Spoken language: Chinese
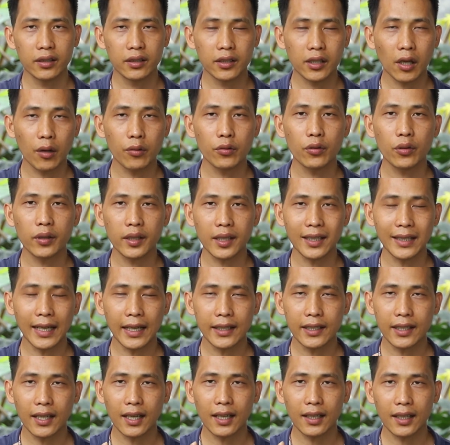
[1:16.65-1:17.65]
操作给
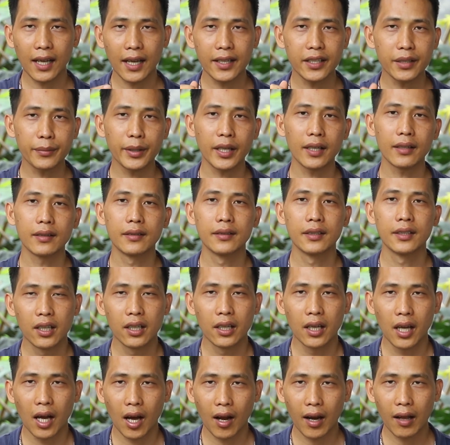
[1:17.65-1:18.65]
大家看一遍。
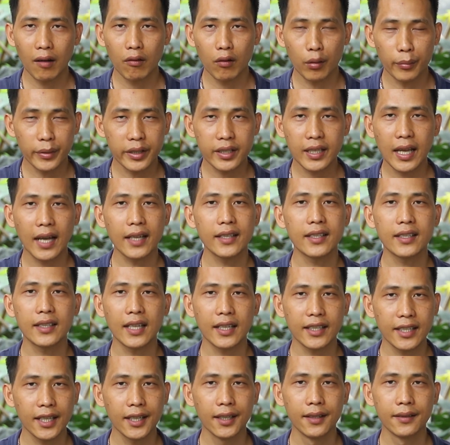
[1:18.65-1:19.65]
好了，我们下期
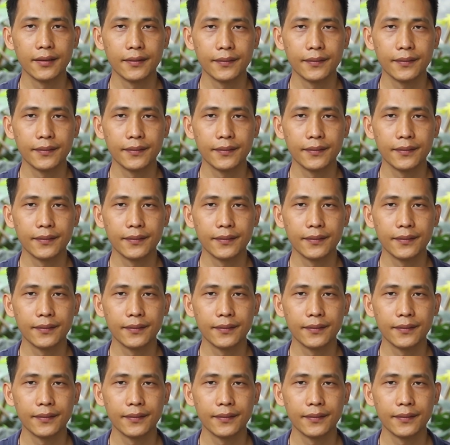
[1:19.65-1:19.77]
再见。